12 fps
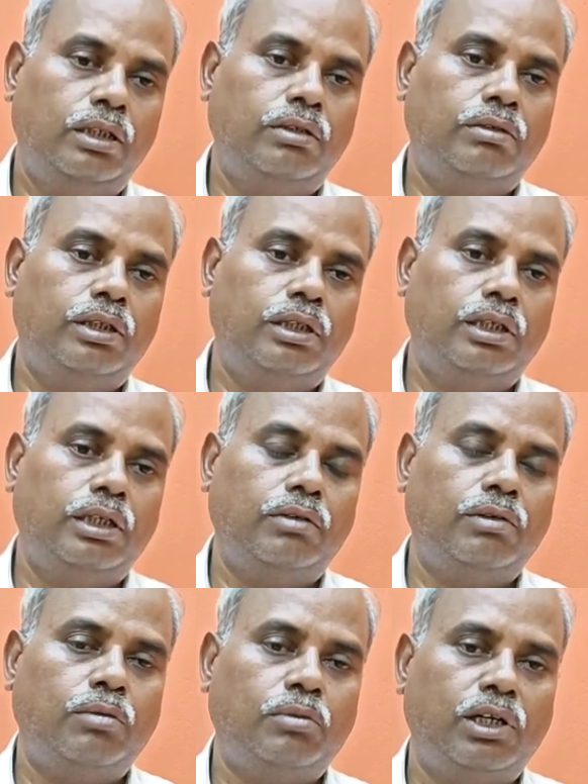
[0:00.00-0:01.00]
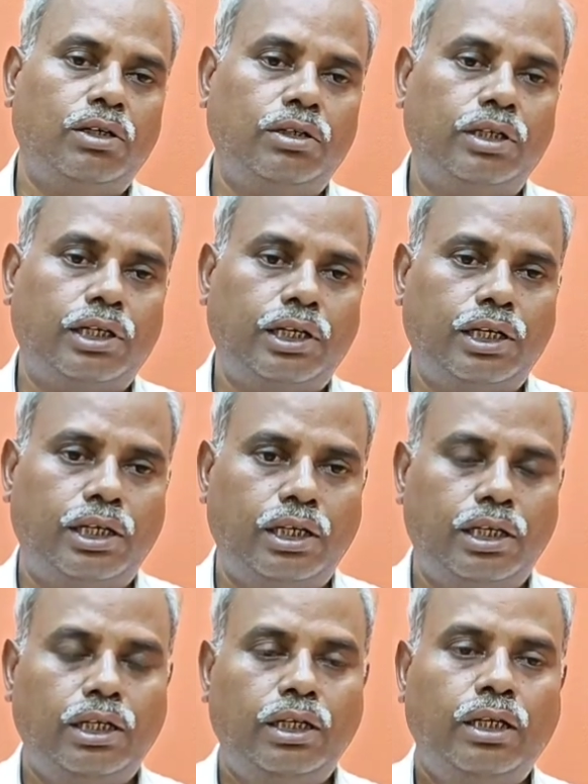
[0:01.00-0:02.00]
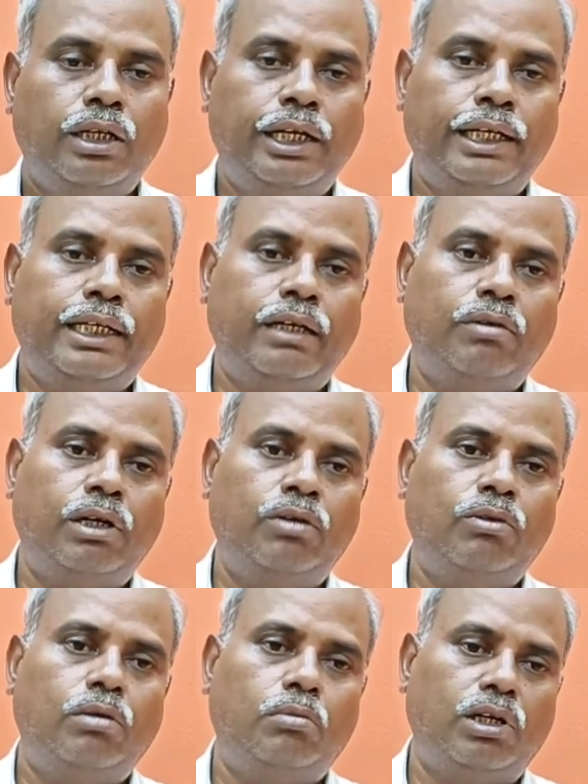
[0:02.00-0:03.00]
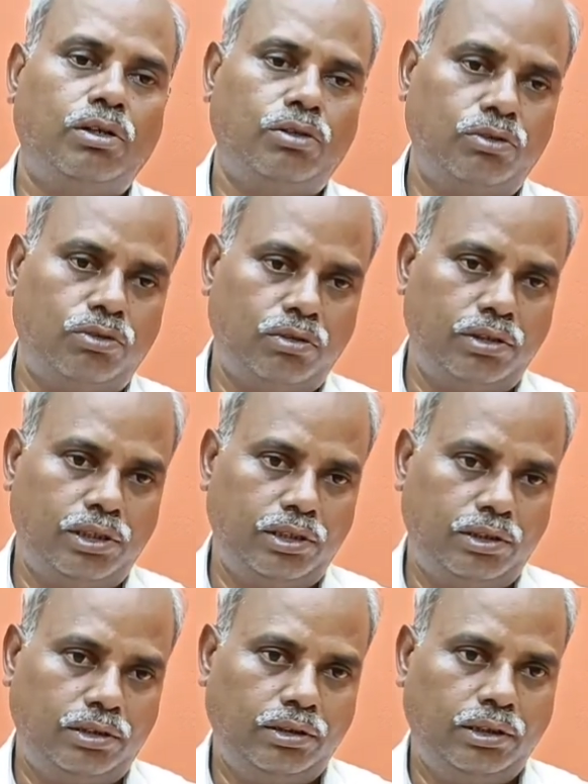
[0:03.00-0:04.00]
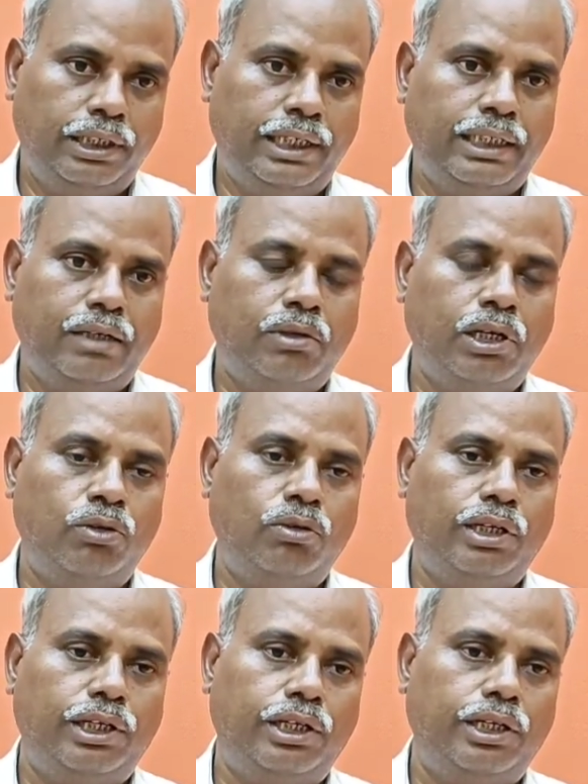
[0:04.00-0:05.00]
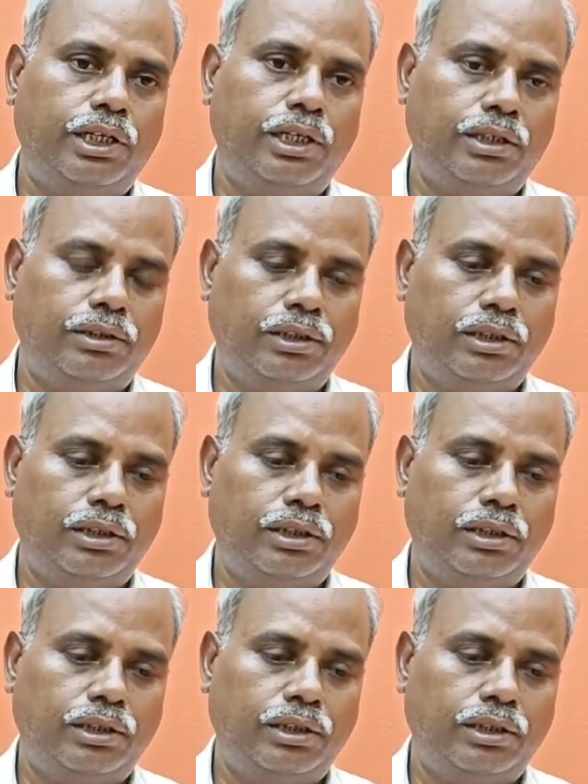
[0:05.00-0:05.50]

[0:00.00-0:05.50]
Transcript: இது வந்து என்னவாக மாறுனாக்கா கெட்ட வாழ்வாக மாறும்னு சொல்கிறார் கெட்ட வாழ்வுனா என்ன